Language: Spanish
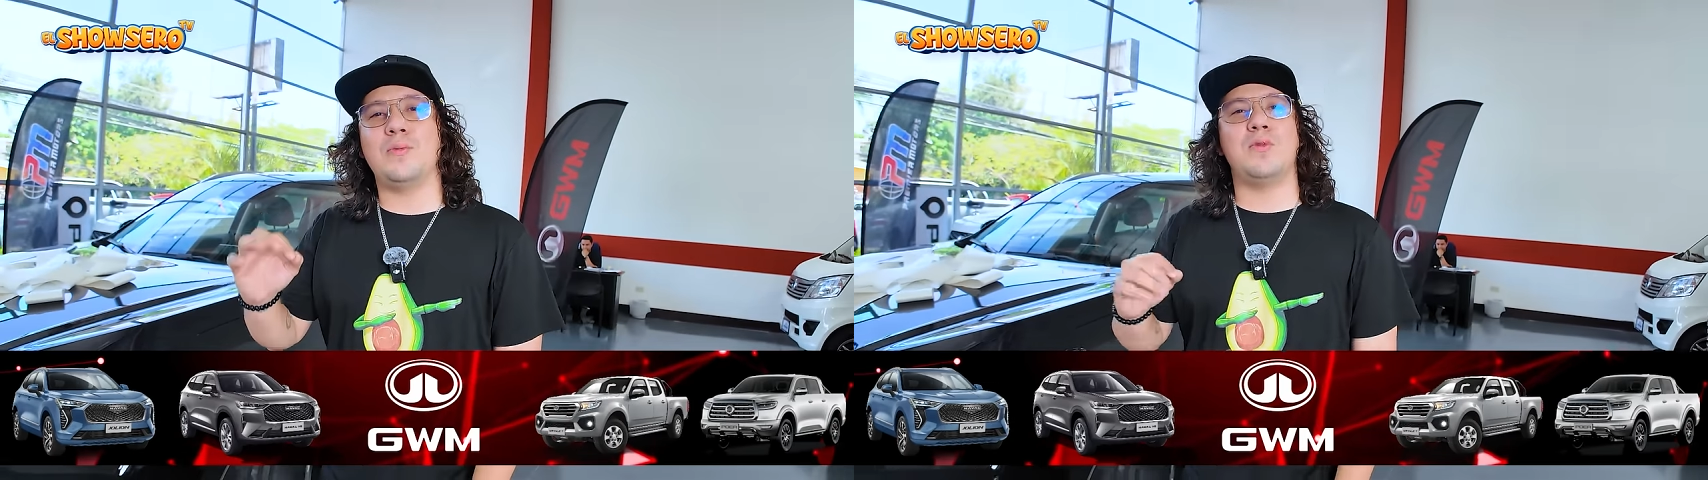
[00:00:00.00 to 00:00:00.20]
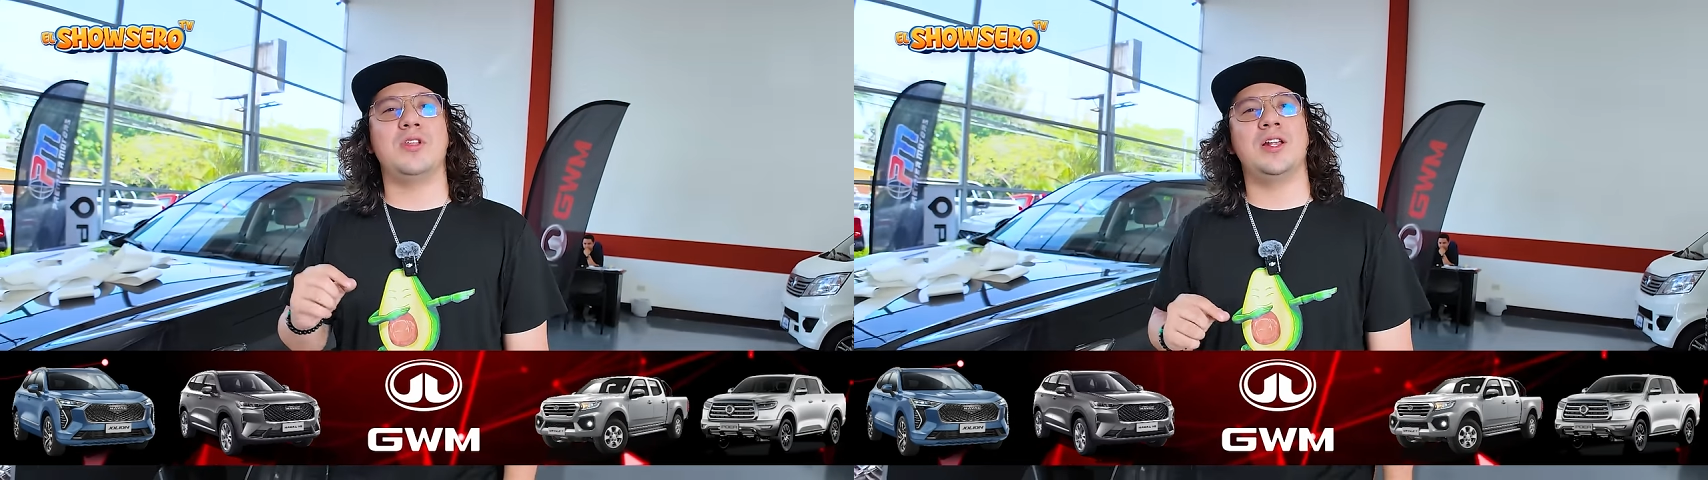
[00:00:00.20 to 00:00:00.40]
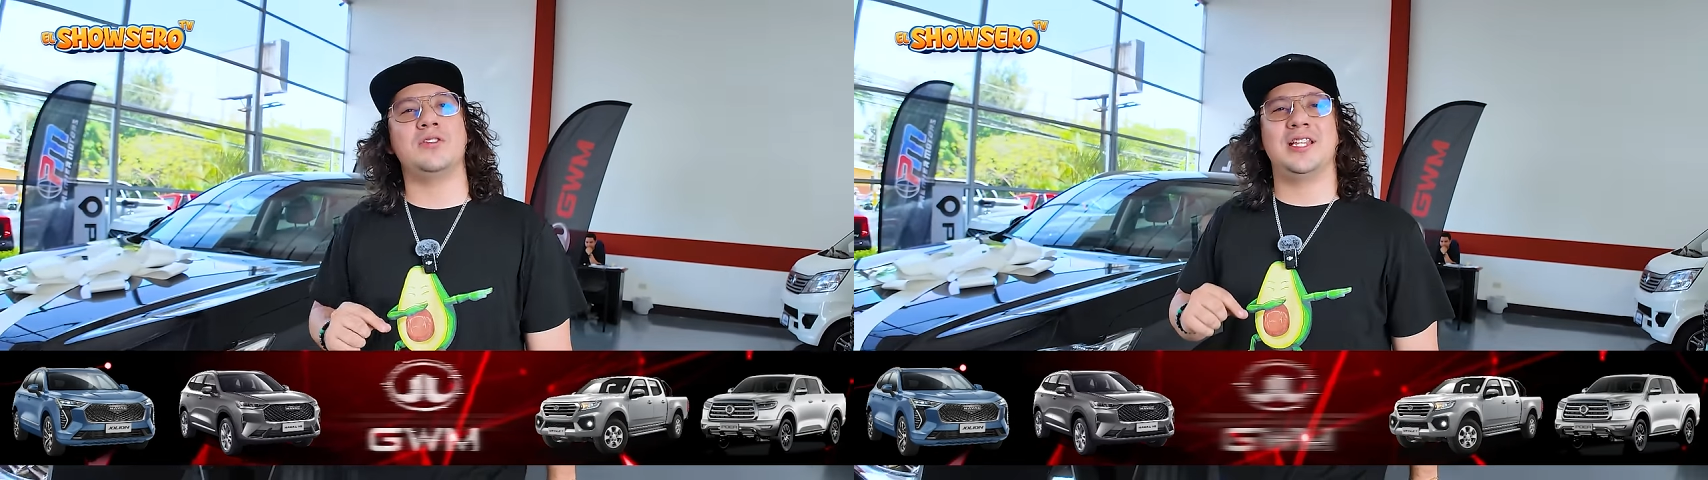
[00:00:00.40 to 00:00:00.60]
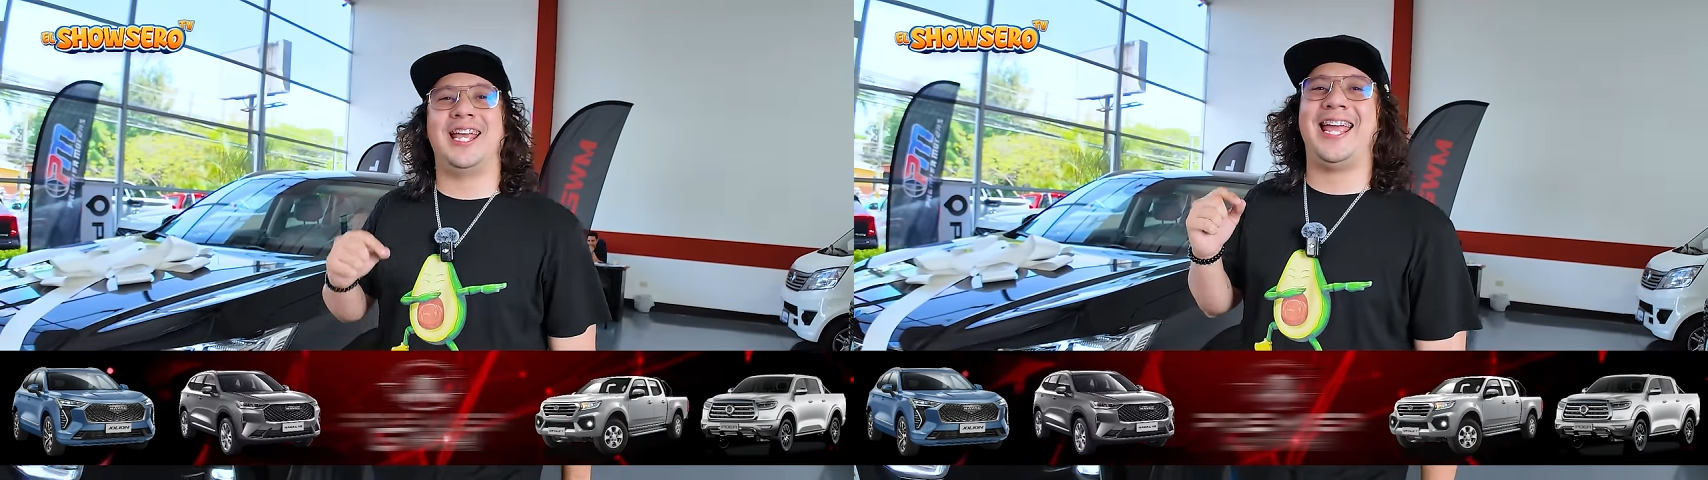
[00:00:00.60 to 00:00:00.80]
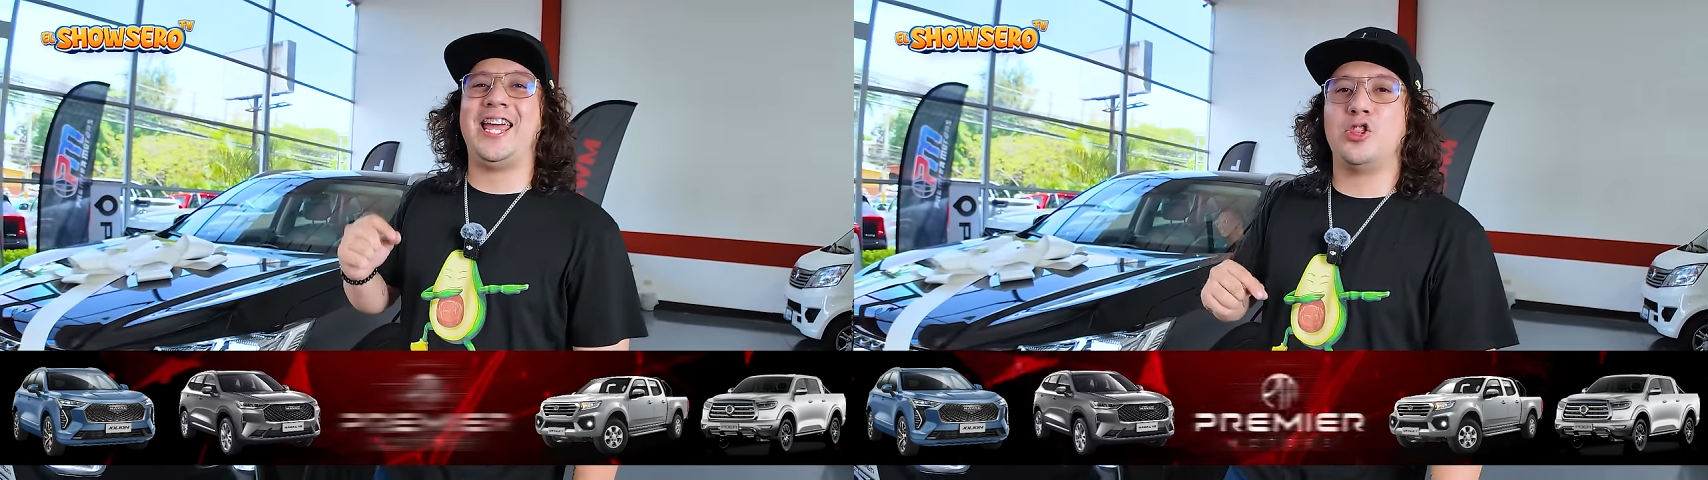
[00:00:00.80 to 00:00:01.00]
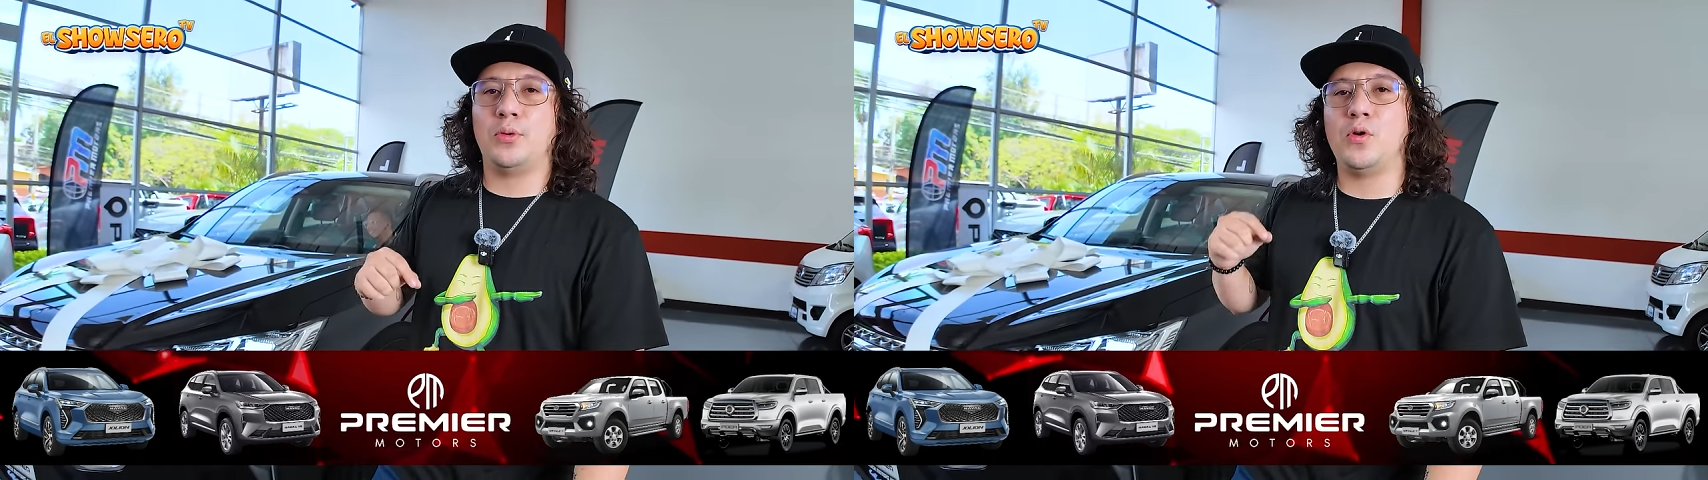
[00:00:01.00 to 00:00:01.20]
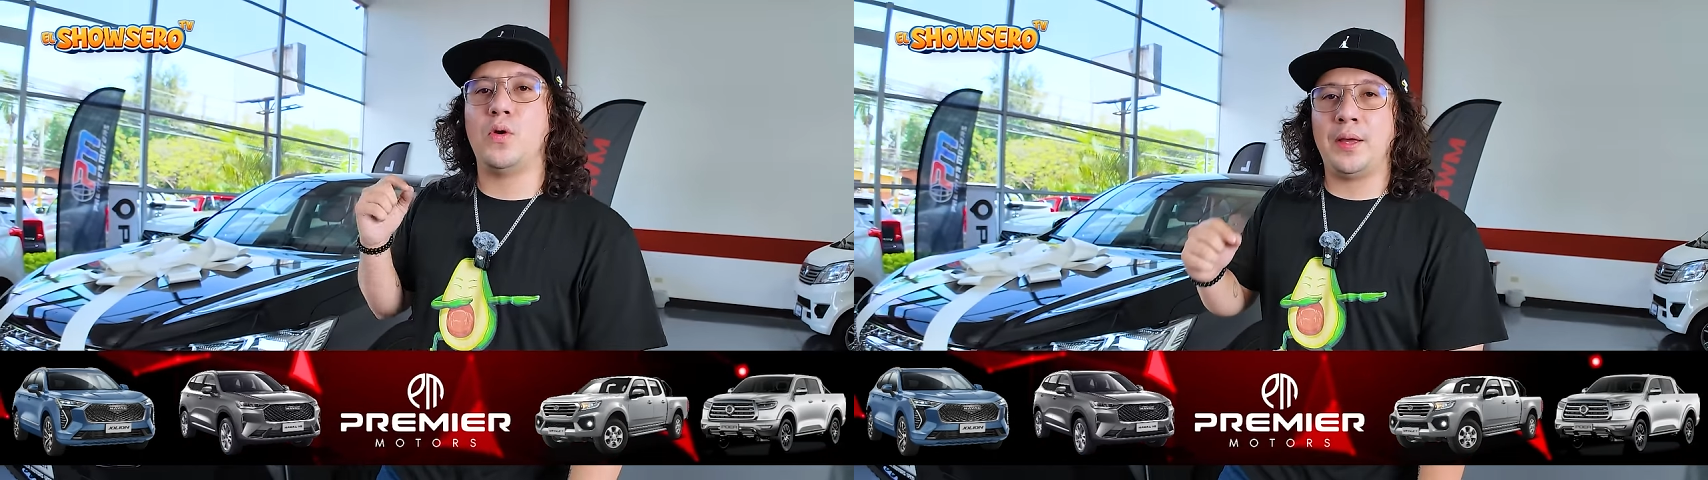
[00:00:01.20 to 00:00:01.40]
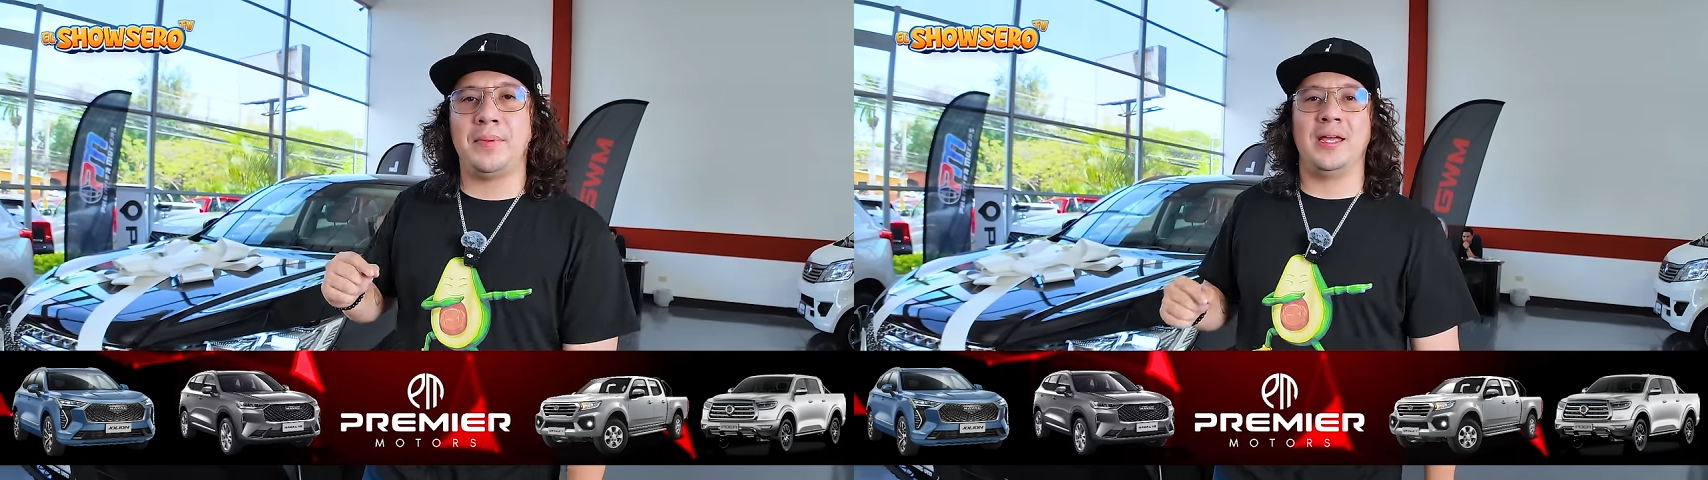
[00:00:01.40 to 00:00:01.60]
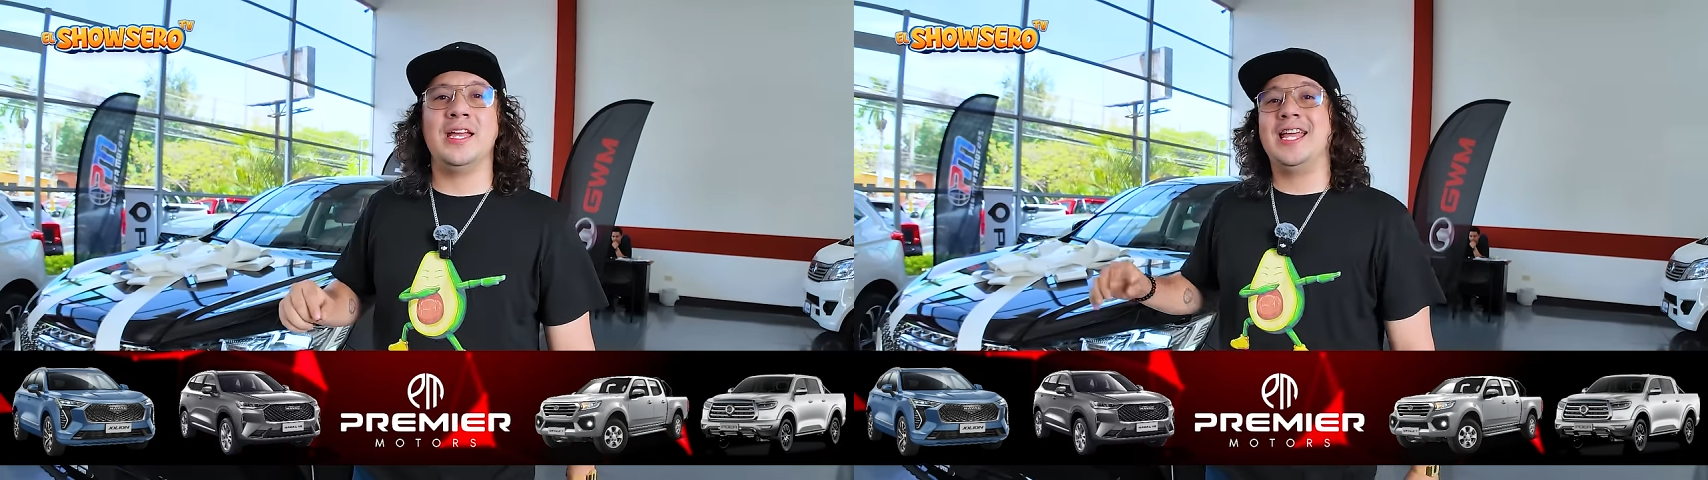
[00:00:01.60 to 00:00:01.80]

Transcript: modelos de GWM,